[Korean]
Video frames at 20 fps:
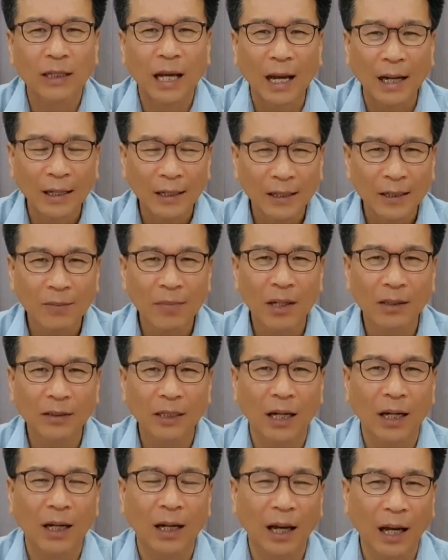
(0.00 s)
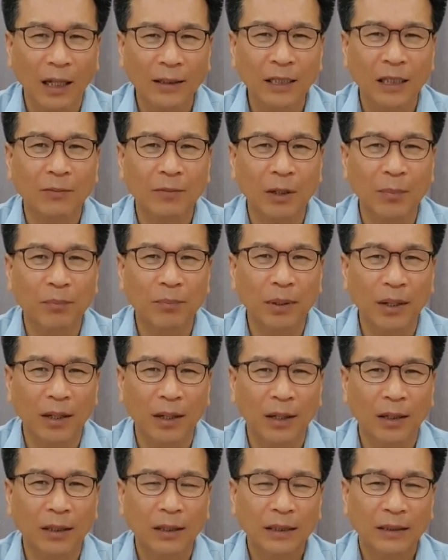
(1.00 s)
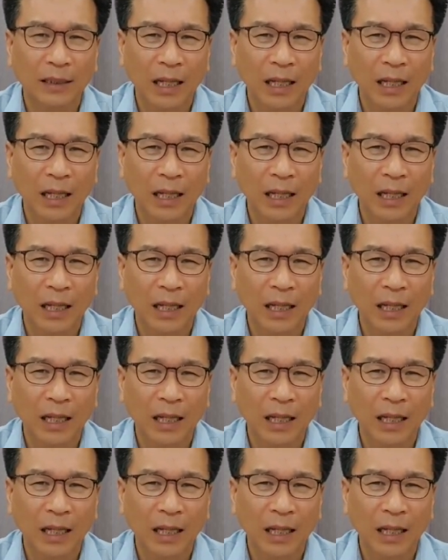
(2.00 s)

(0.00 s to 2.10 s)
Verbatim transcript: 날마다 하나님 앞에